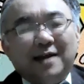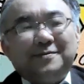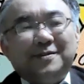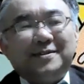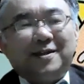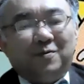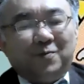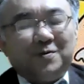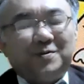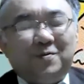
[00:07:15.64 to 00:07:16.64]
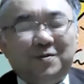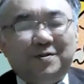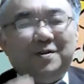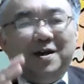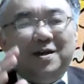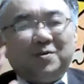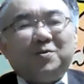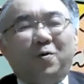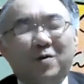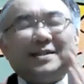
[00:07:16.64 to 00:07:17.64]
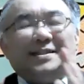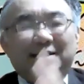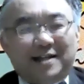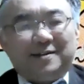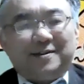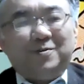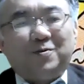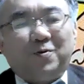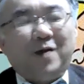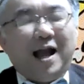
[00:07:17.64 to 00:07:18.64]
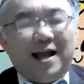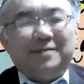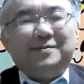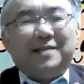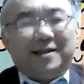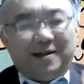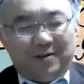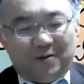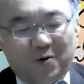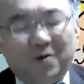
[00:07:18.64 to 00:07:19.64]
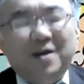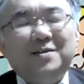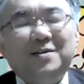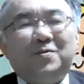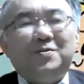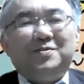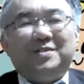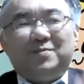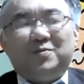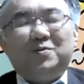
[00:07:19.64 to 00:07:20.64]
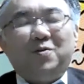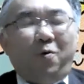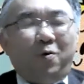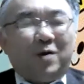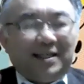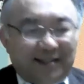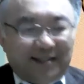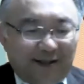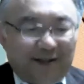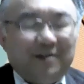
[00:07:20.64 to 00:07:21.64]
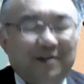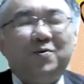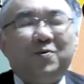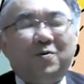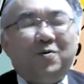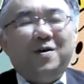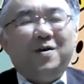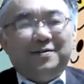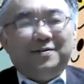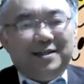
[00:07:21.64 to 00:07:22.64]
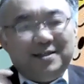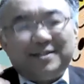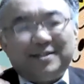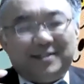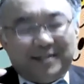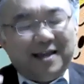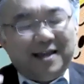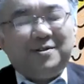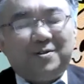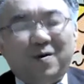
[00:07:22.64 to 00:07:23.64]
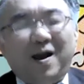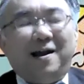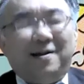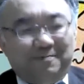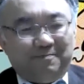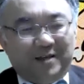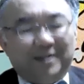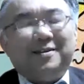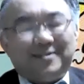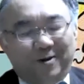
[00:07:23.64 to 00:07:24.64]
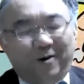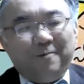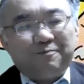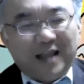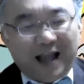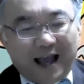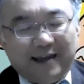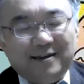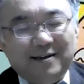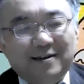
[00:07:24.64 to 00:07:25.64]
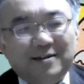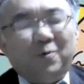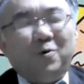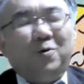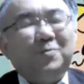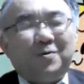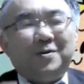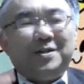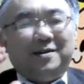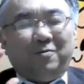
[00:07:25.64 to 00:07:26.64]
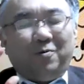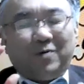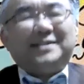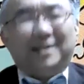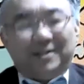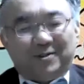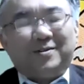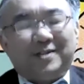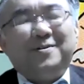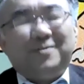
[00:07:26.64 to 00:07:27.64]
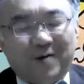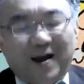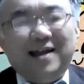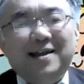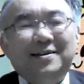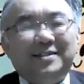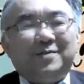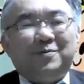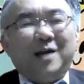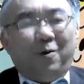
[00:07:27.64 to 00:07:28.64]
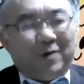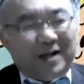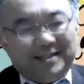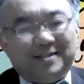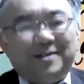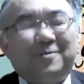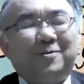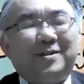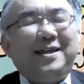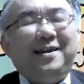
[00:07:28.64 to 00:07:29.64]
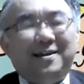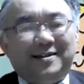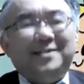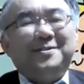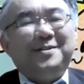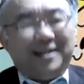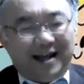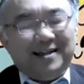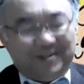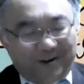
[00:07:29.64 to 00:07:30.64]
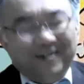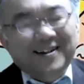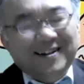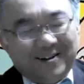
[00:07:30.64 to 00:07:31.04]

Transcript: あるんですけどもそういうちょっとおかしいなっていうところがあるんだけれどもそういう自分のおかしさっていうものを認識している人はいいんですよ。はい、でも本当におかしな人っていうのは自分がおかしいっていうことに気づいてない人こ